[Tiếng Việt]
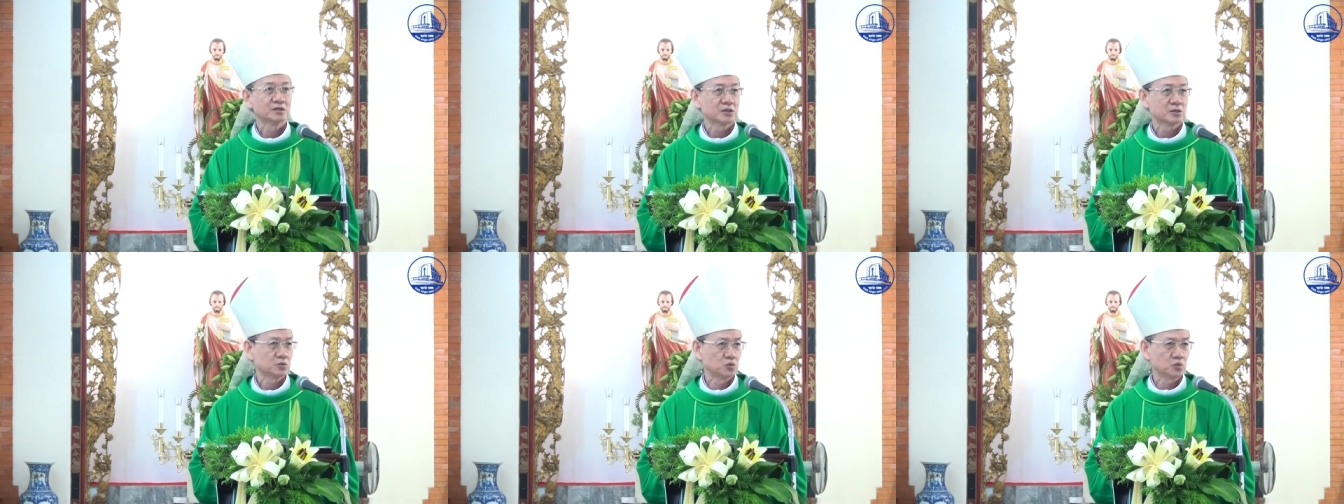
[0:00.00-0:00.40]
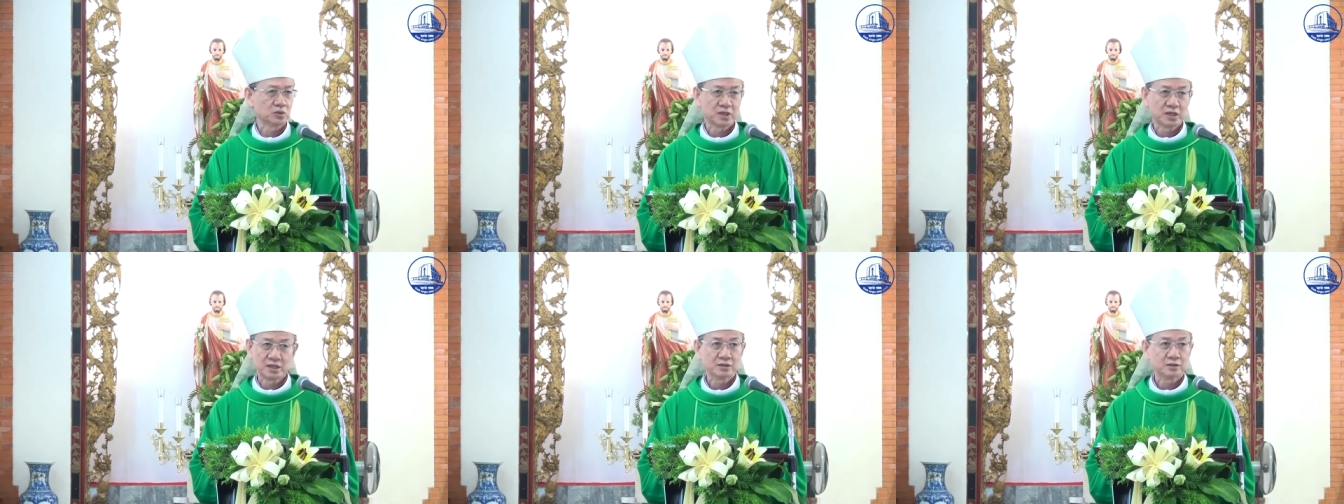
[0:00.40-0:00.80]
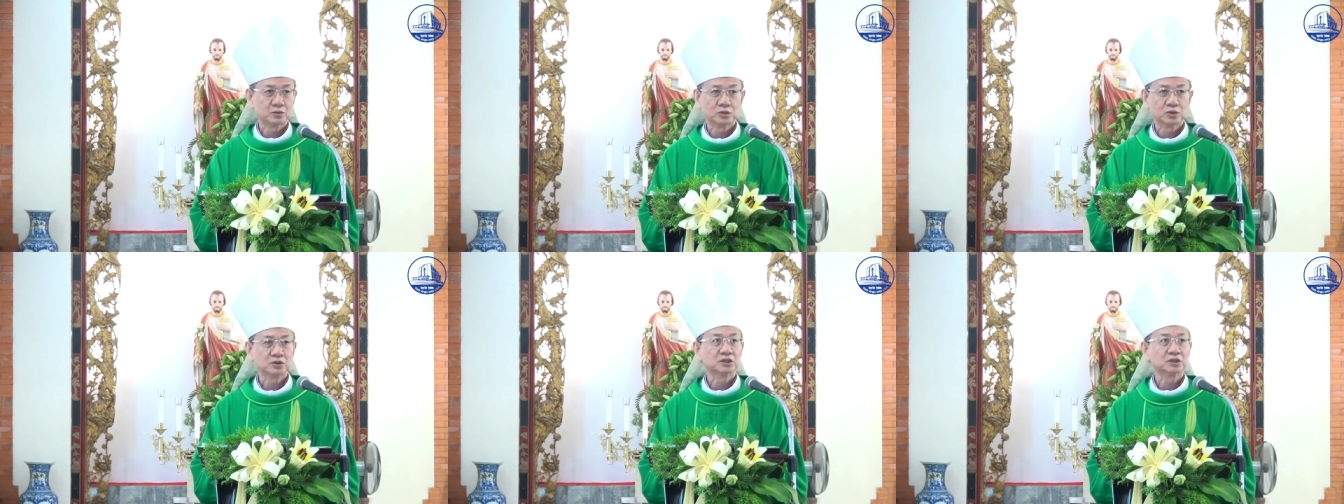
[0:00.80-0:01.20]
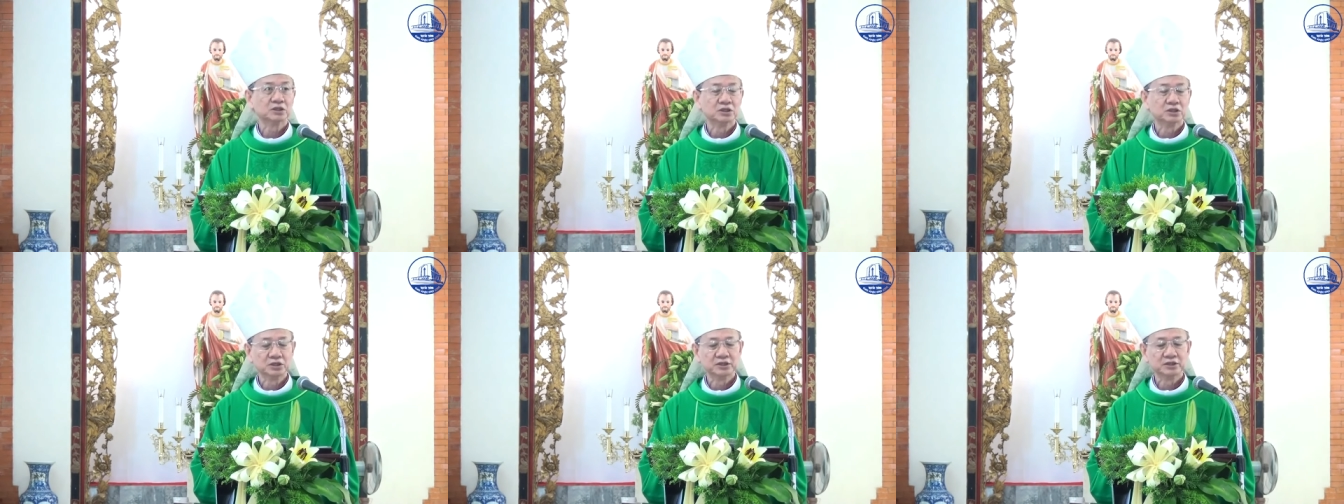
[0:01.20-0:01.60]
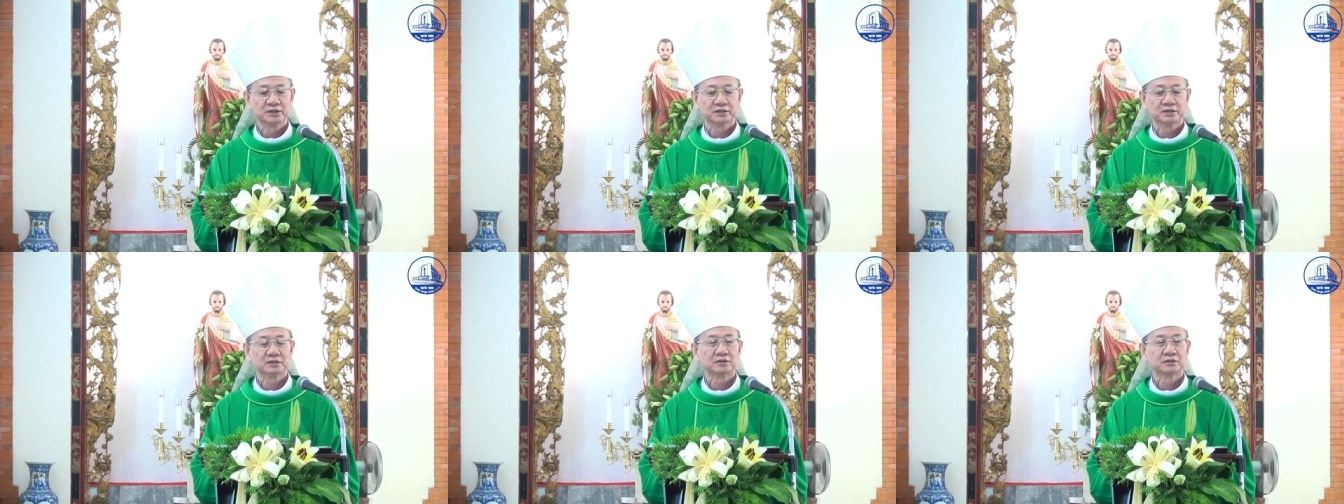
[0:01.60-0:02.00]
trong cuộc đời của từng người
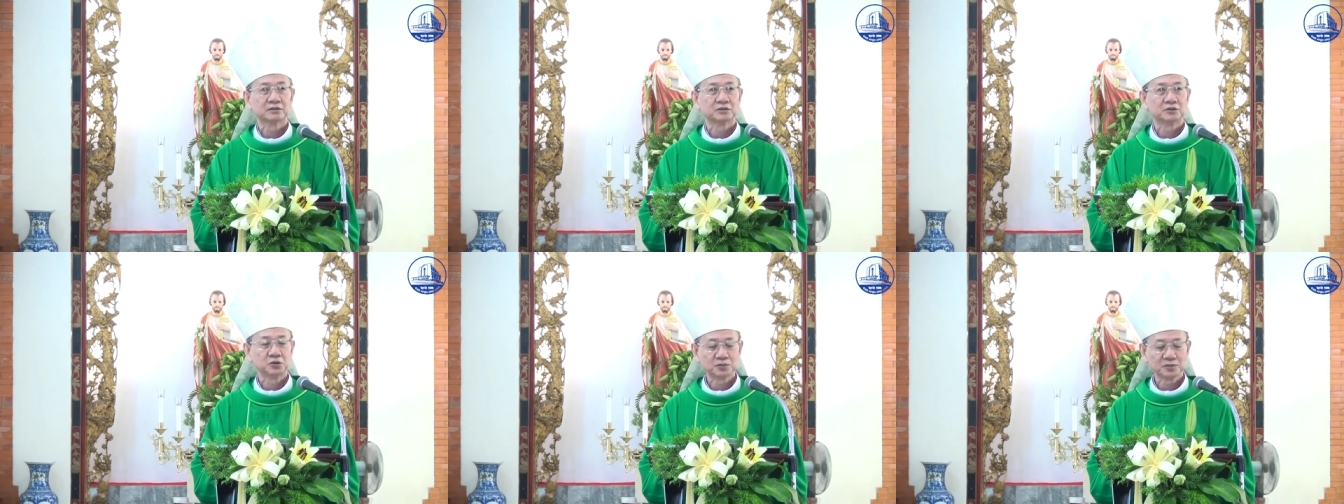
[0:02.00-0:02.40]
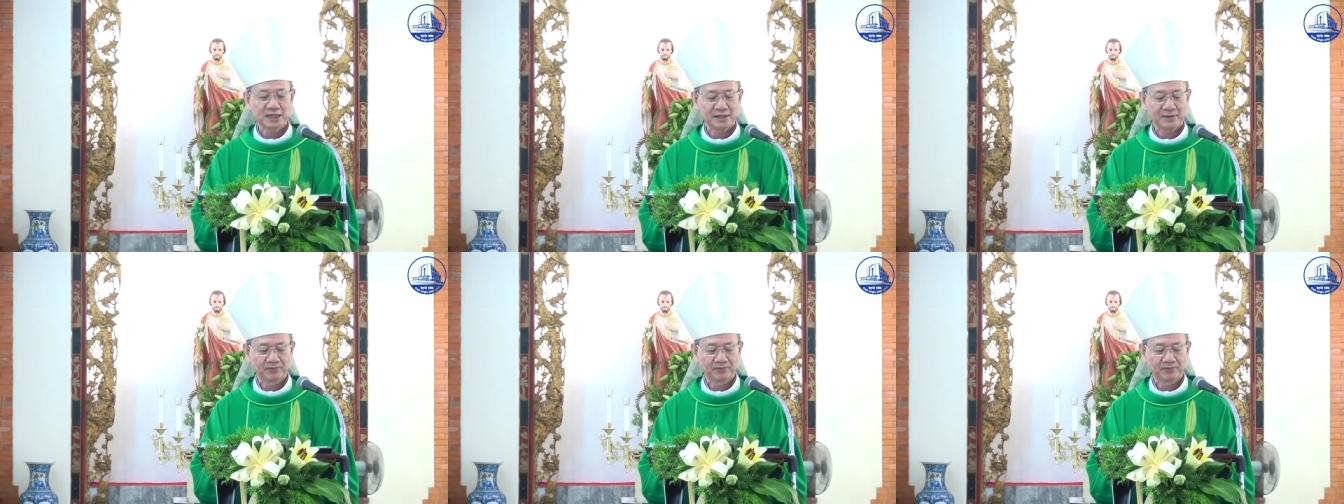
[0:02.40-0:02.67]
chúng ta